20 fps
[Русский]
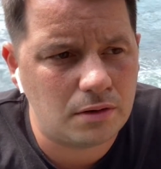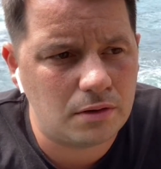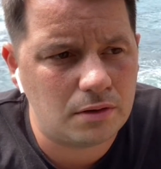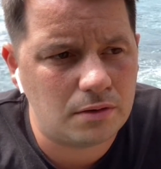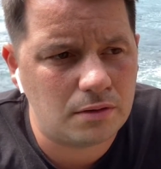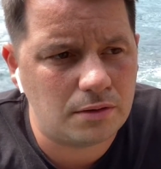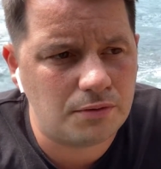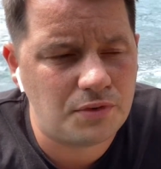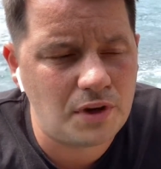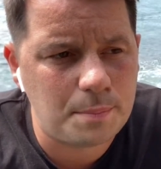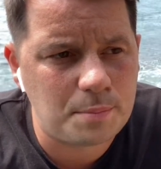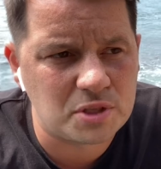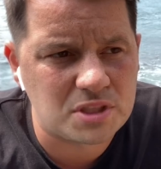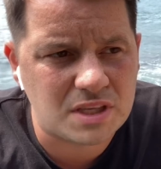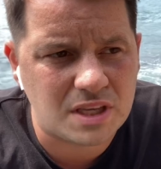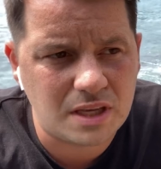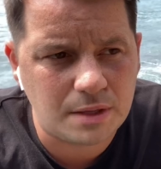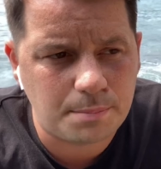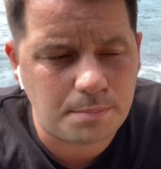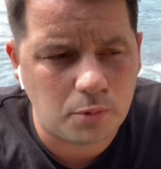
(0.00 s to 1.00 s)

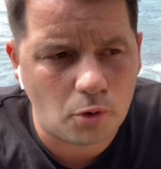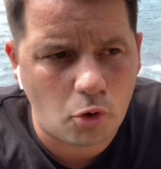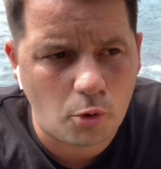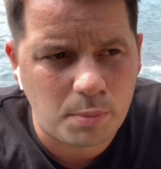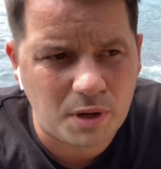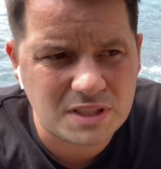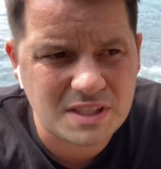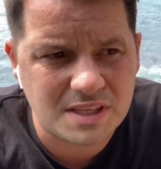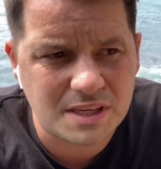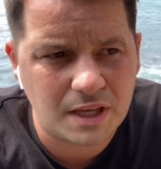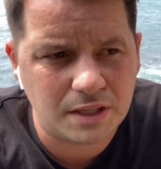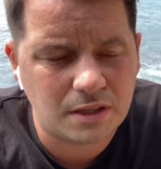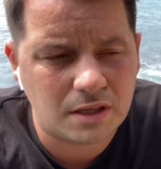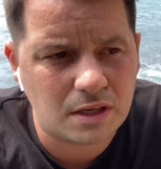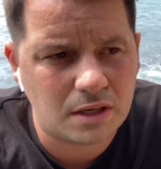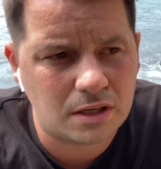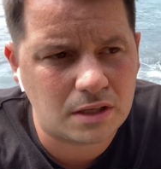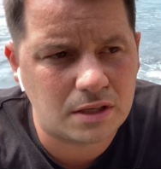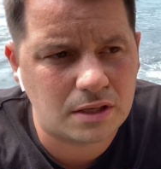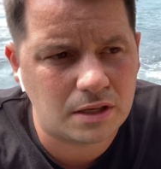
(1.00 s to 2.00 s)
выписки об
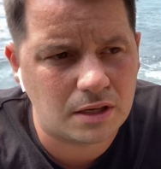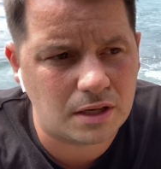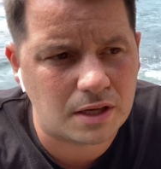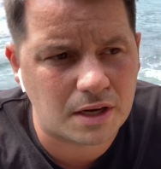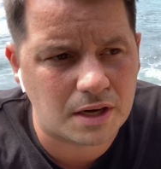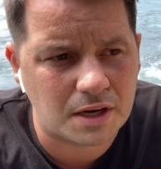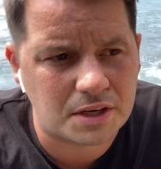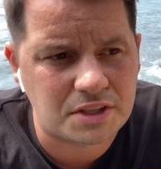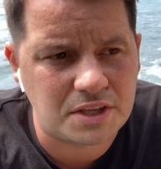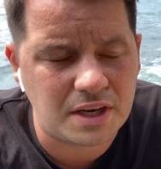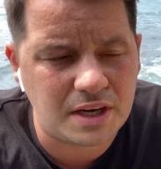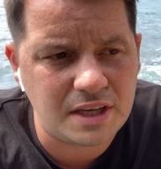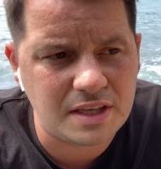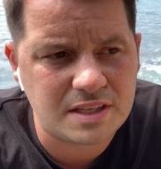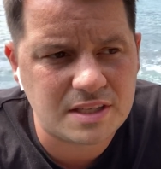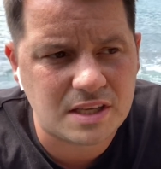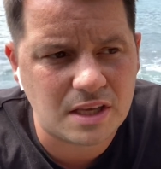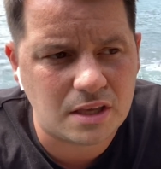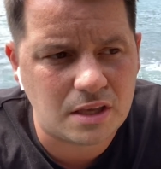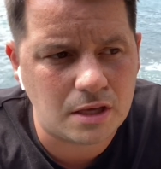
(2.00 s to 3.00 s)
оценках, э,
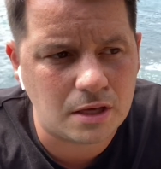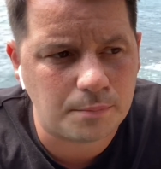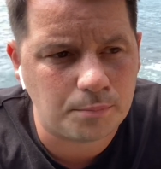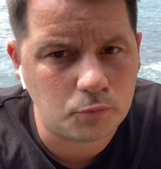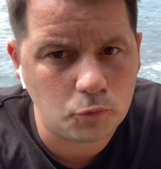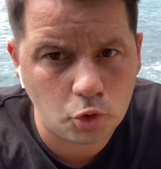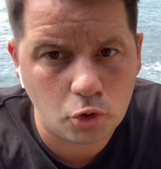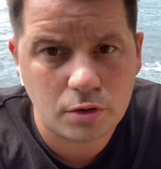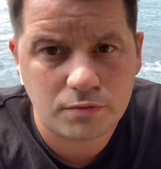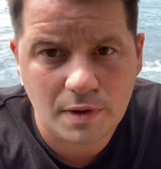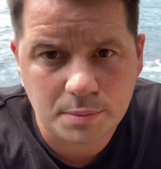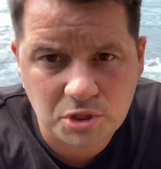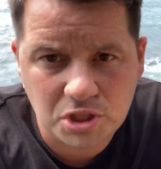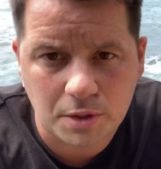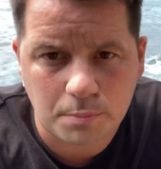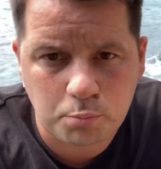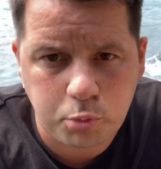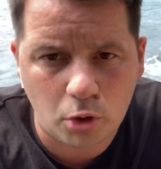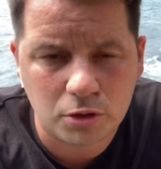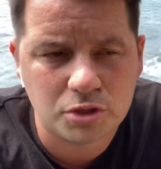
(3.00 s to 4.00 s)
характеристики, ну и вообще
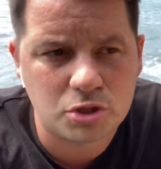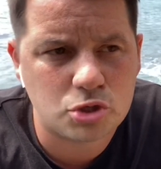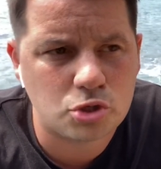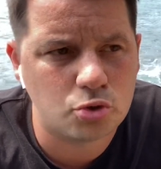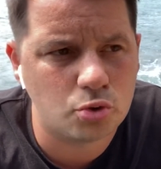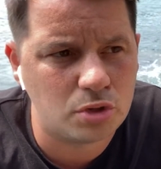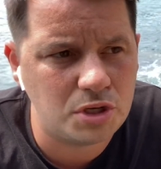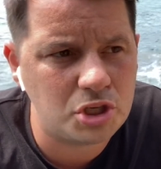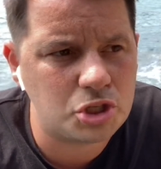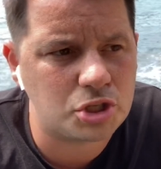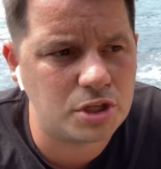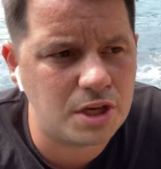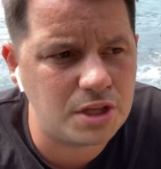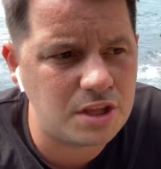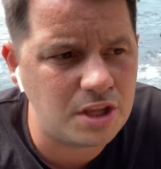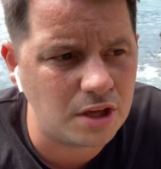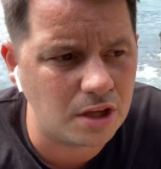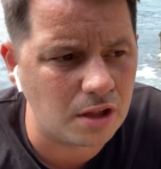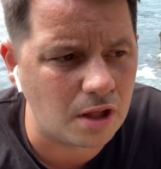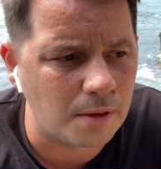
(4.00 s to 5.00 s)
полностью личное
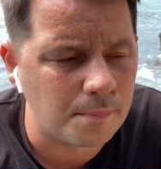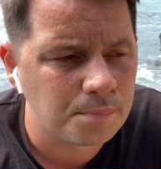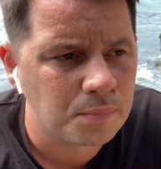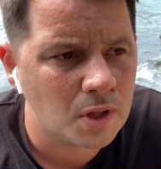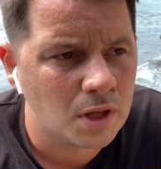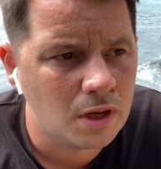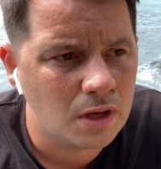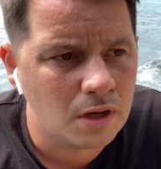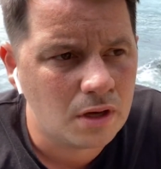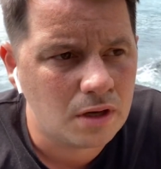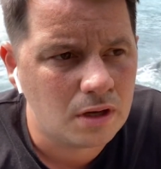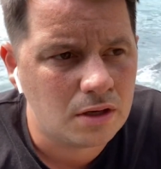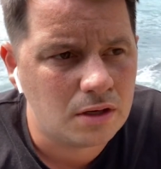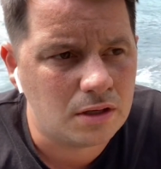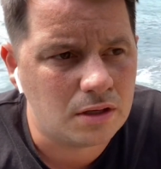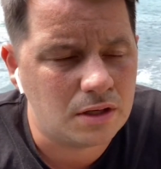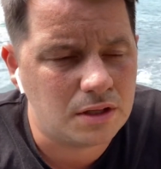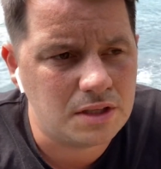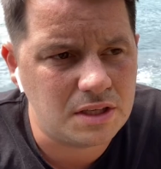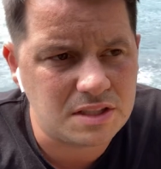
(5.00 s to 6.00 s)
дело.
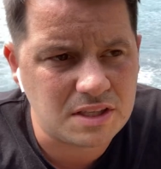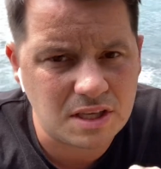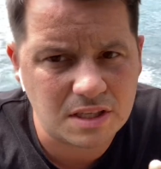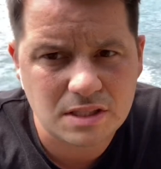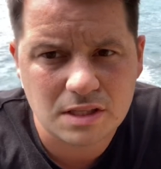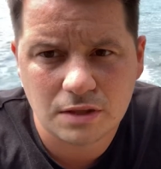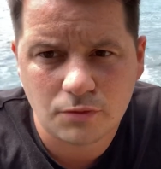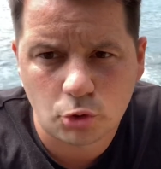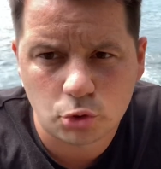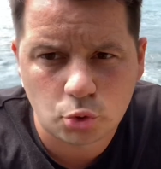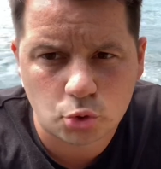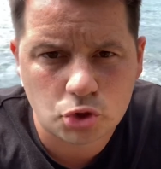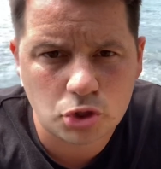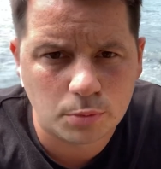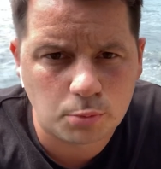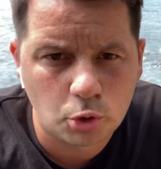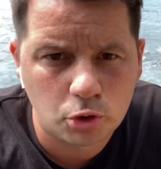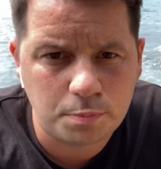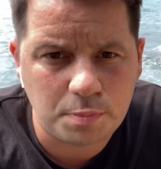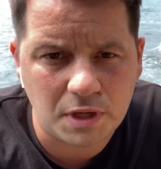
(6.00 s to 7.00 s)
Естественно, его нужно
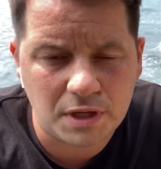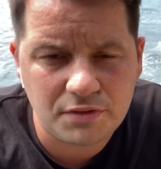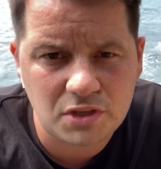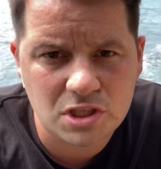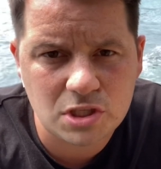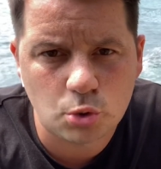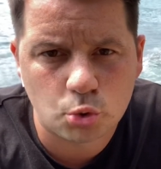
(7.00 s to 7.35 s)
будет перевести у